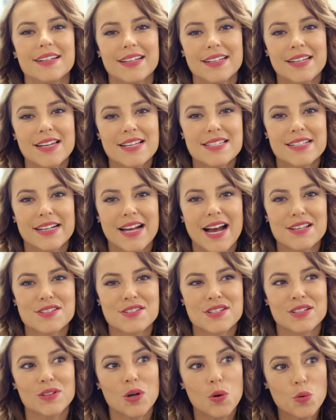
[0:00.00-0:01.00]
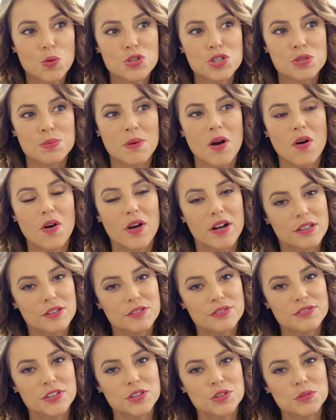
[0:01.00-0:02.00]
E nesse caso, sendo a última hora
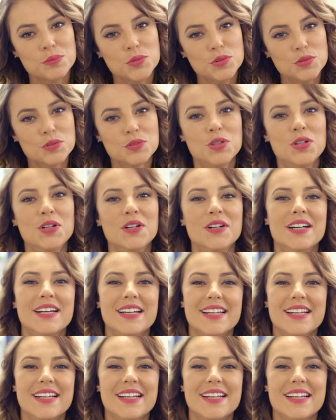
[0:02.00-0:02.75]
do fim do mundo,